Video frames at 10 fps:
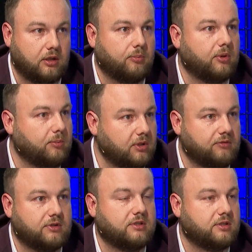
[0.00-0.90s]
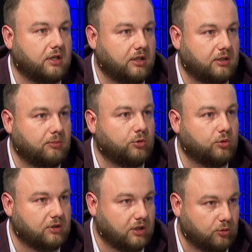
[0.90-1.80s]
Uh -huh. пробировать какие-то
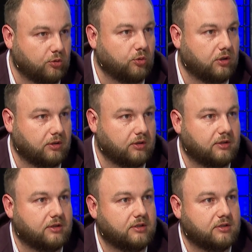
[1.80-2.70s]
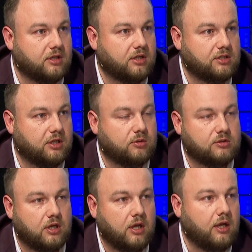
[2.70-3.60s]
методики, которые только зарождаются,